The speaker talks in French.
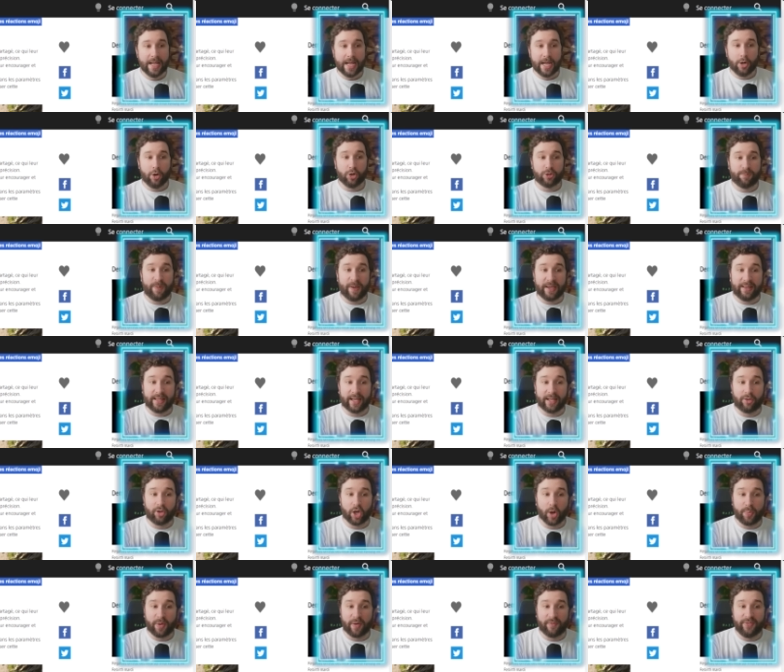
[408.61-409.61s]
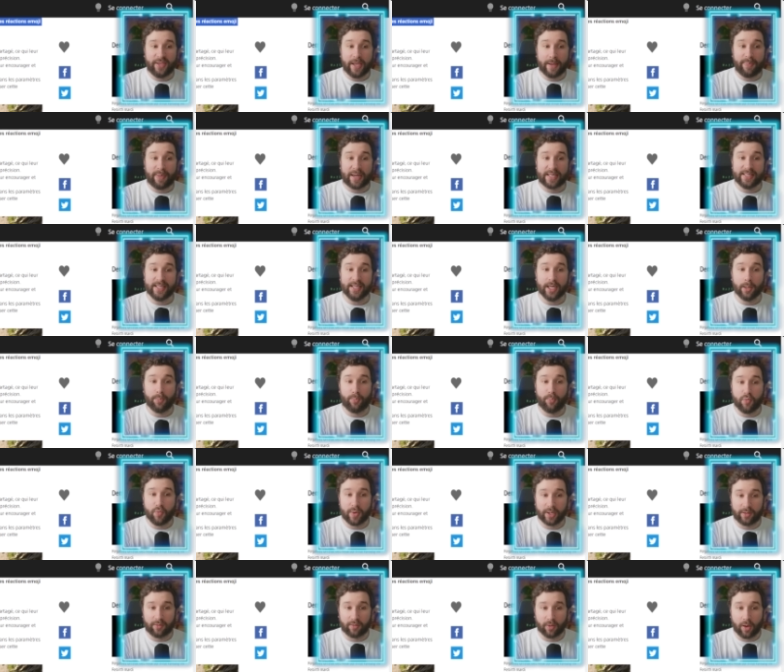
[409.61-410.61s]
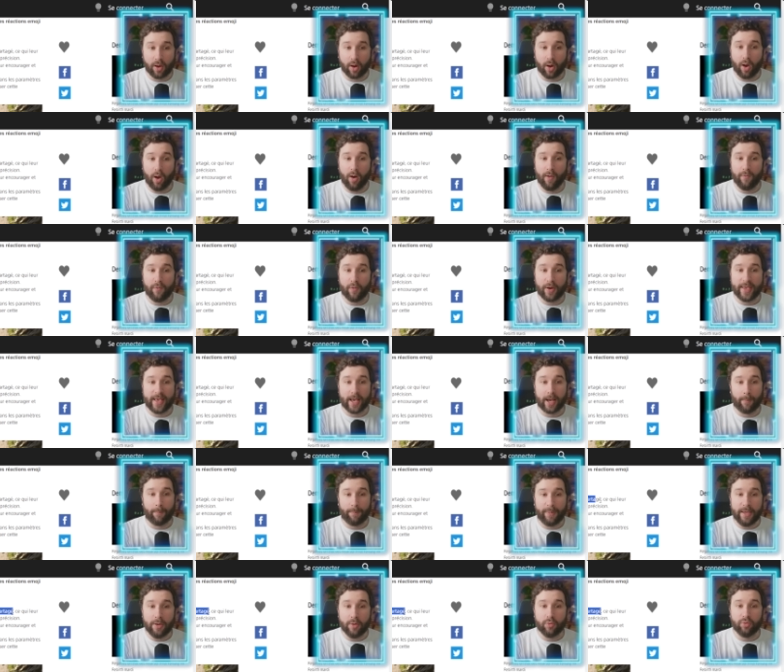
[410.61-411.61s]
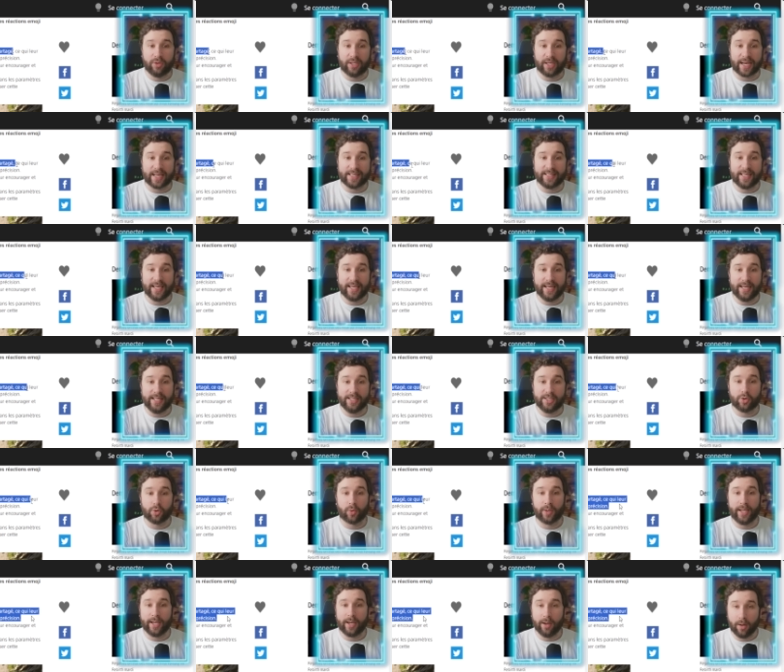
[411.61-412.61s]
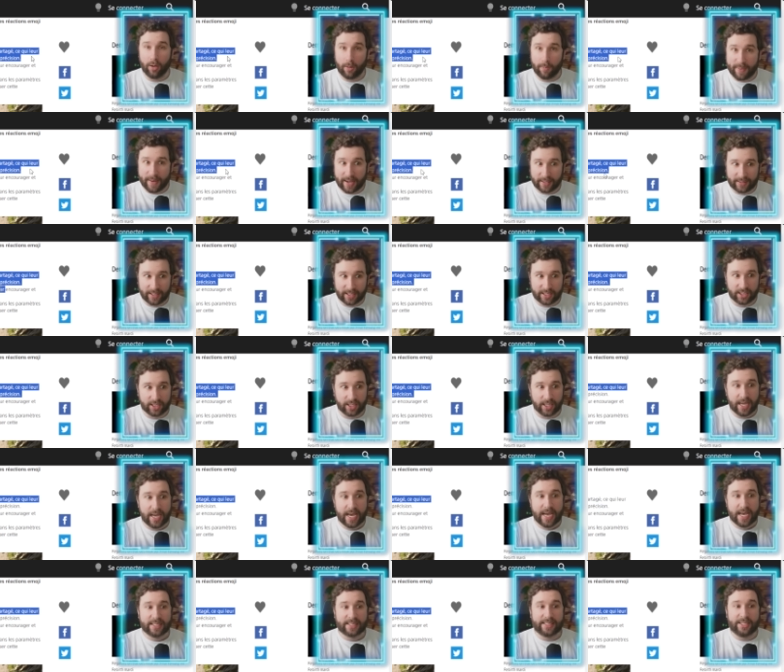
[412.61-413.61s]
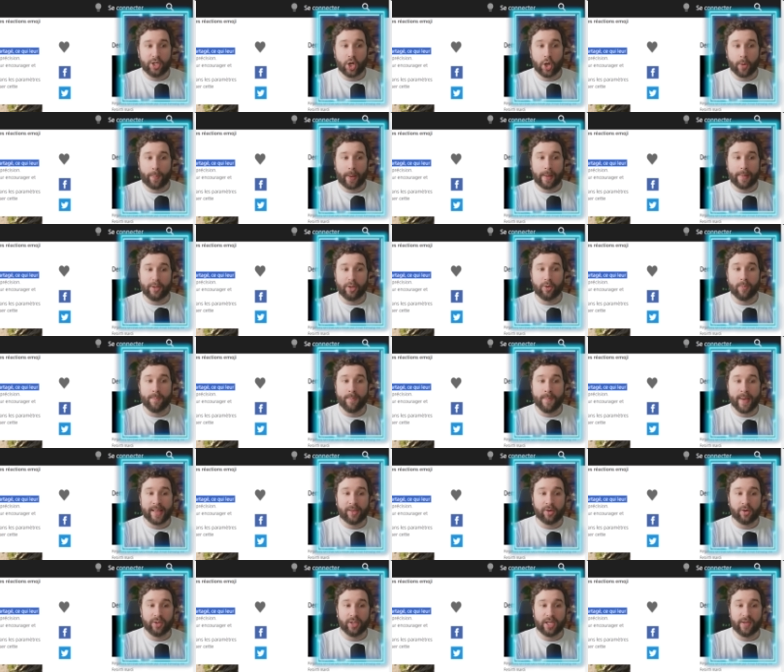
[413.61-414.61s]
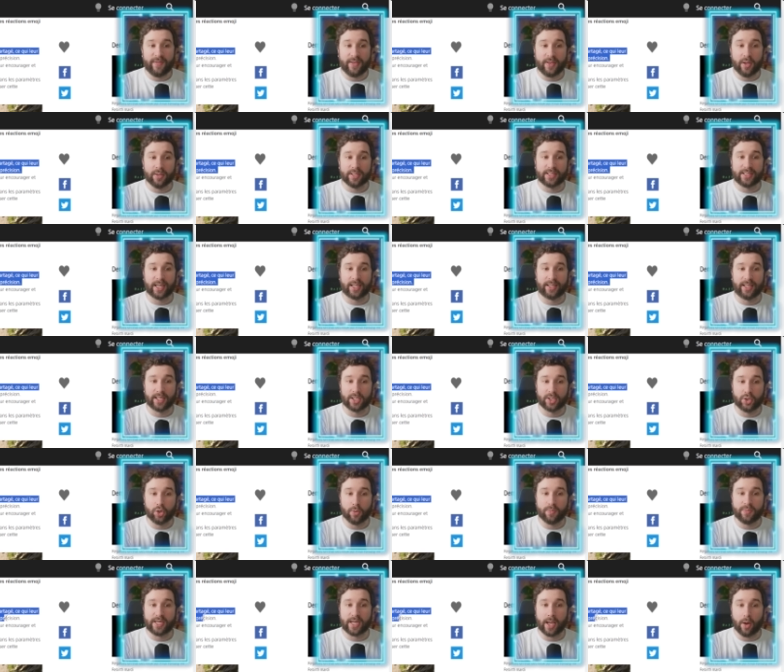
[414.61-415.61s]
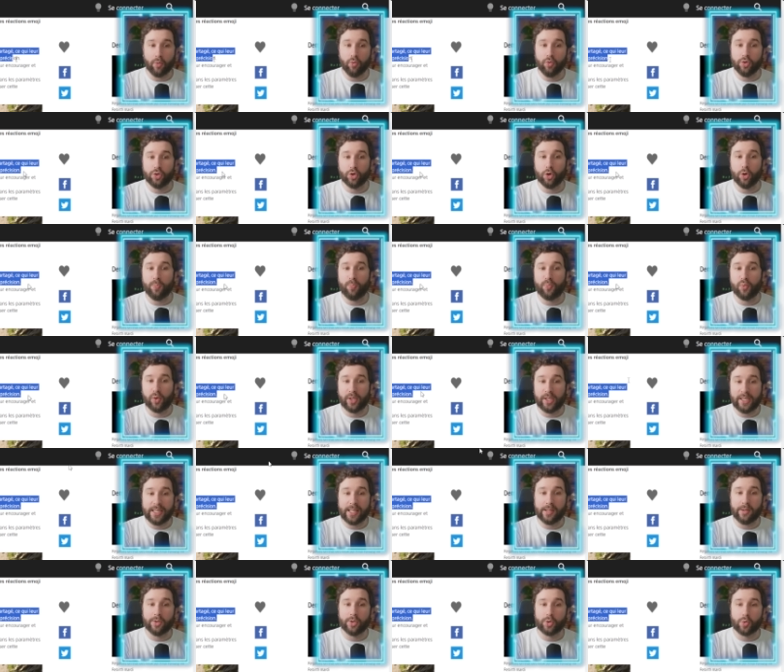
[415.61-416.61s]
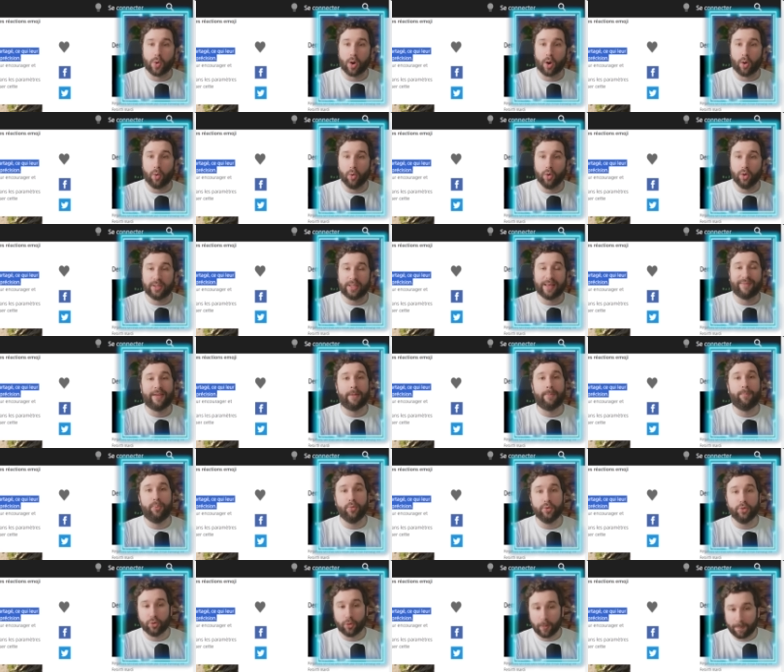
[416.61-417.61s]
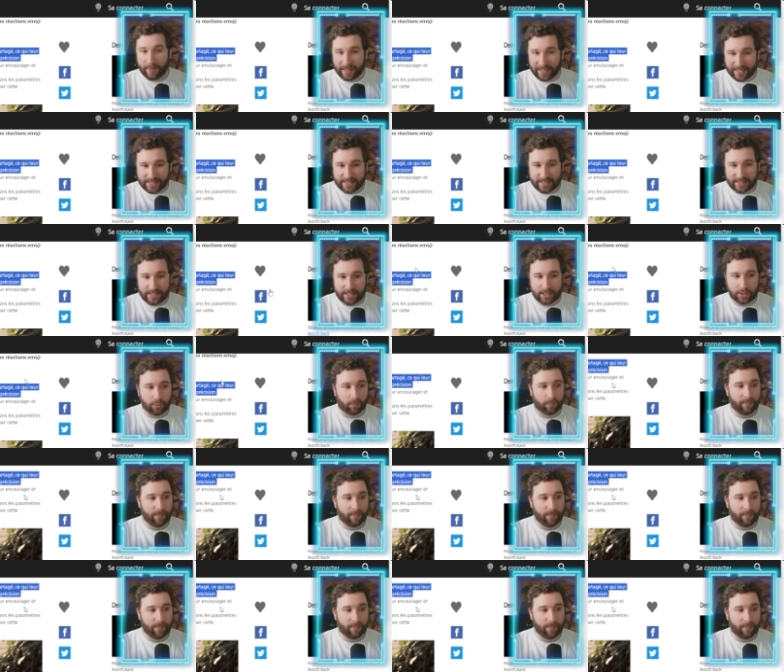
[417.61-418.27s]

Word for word: Le spectateur peut déplacer un pointeur, envoyer un ping ou tracer une ligne sur l'écran partagé, ce qui leur permet de mettre en évidence certains objets ou zones pour guider le joueur hôte avec plus de précision.